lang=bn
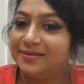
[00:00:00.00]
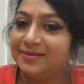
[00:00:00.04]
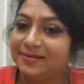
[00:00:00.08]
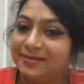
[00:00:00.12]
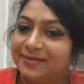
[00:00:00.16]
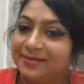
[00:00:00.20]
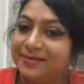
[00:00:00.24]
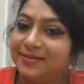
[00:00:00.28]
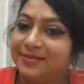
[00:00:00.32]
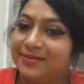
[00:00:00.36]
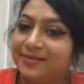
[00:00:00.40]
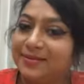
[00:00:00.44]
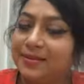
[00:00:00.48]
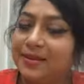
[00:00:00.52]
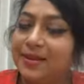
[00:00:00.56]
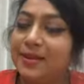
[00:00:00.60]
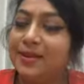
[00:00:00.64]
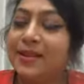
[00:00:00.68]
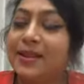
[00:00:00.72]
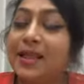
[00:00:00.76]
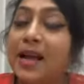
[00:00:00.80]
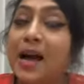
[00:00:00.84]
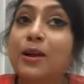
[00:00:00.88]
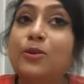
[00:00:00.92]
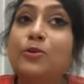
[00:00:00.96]
কেমন লেগেছে
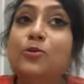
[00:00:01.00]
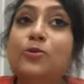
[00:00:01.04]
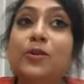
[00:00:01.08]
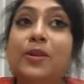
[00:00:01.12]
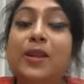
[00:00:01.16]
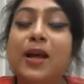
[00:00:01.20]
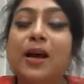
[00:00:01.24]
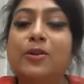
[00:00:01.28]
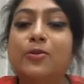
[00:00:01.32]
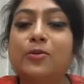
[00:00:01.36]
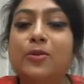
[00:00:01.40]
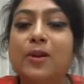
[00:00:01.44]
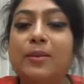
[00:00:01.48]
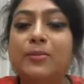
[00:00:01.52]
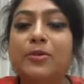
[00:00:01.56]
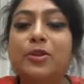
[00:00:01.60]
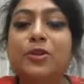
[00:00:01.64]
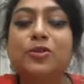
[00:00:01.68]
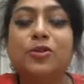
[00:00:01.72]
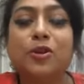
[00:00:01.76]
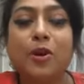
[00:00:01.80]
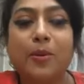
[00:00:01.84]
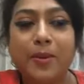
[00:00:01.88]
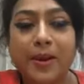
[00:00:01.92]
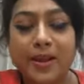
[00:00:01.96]
আপনার দারুণ দারুণ আমি
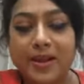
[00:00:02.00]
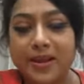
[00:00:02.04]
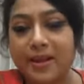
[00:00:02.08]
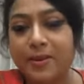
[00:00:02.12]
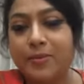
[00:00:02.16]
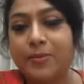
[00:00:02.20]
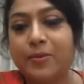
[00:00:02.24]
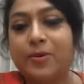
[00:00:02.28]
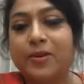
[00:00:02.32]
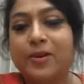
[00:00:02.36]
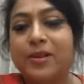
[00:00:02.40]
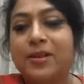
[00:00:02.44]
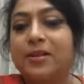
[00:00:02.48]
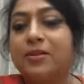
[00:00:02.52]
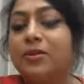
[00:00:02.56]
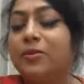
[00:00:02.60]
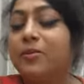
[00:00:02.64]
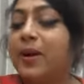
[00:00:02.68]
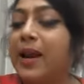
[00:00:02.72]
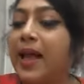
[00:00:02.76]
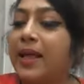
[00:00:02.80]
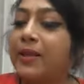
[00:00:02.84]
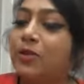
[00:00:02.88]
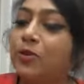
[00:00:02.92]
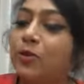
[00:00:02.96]
তো সবাইকে বলি যে
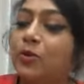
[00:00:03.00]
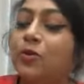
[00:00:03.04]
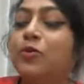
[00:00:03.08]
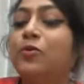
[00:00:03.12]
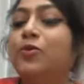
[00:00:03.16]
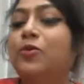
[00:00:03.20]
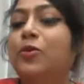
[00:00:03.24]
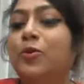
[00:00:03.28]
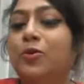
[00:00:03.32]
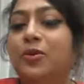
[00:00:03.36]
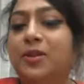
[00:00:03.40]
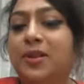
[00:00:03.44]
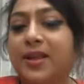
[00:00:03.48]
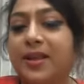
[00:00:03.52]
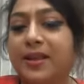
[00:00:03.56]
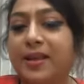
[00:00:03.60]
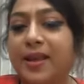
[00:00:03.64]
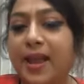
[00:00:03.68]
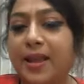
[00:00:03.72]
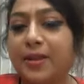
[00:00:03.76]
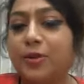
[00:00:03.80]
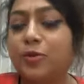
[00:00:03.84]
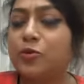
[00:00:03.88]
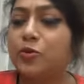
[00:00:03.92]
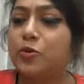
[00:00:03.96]
তোমার এত গুণ
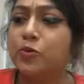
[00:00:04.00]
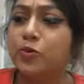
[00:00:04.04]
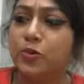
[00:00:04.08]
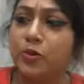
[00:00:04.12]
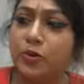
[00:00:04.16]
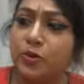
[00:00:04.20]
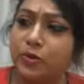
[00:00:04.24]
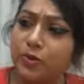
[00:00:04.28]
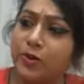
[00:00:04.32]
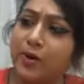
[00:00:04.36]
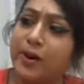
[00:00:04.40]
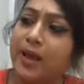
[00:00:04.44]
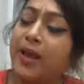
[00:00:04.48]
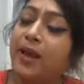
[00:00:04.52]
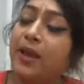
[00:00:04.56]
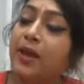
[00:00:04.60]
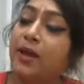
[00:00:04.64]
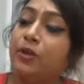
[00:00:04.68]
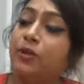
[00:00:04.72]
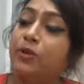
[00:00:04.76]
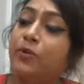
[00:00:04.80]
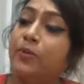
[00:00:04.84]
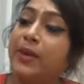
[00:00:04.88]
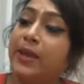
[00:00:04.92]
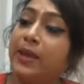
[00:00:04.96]
থেকে এত সুন্দর করে
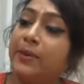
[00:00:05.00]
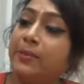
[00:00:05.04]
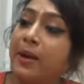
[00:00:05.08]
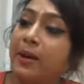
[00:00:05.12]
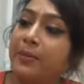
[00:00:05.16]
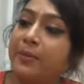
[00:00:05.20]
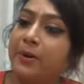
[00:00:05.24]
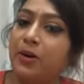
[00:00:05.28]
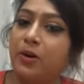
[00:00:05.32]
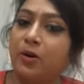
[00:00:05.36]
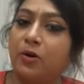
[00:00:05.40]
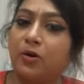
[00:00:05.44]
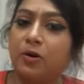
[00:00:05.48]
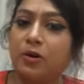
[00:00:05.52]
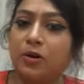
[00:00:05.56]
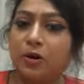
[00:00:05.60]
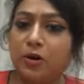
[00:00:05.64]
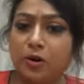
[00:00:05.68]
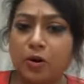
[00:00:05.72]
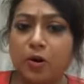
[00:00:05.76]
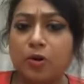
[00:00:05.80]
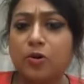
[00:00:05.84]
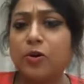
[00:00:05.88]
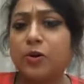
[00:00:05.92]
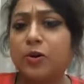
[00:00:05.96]
তুমি কিভাবে নকল
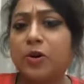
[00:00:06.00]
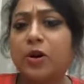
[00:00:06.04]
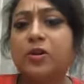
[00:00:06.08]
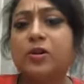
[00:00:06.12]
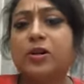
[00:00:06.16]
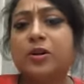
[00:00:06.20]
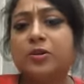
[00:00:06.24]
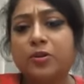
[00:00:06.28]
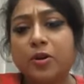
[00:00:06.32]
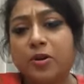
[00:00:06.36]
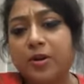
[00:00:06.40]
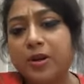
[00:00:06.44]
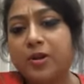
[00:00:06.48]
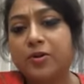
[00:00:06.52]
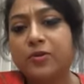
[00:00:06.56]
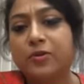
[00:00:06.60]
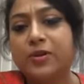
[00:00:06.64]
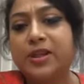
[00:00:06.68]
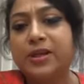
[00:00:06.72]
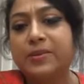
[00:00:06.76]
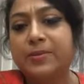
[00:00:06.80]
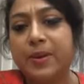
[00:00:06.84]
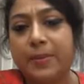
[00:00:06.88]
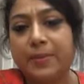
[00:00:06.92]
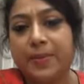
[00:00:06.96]
করো নকল করাটাও তো অনেক
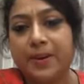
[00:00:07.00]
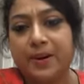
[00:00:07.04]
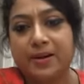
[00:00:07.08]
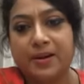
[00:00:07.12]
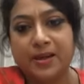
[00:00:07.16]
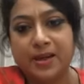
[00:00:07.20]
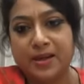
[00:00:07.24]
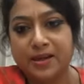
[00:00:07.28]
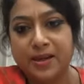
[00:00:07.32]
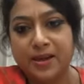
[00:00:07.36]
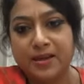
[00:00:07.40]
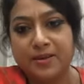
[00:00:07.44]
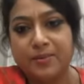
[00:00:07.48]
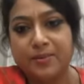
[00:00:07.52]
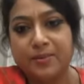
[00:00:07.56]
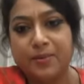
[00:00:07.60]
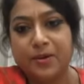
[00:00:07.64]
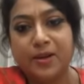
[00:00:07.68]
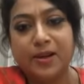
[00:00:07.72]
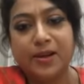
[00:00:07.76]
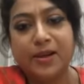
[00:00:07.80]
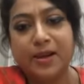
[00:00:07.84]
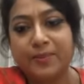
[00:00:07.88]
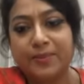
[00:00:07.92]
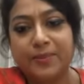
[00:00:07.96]
কঠিন ব্যাপার ঠিক না
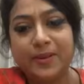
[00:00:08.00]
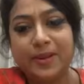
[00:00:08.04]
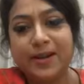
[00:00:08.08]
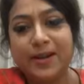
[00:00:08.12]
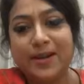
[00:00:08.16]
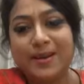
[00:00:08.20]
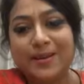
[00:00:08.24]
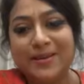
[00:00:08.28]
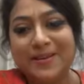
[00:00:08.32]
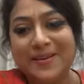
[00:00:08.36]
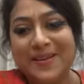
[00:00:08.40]
বলেন আপনারা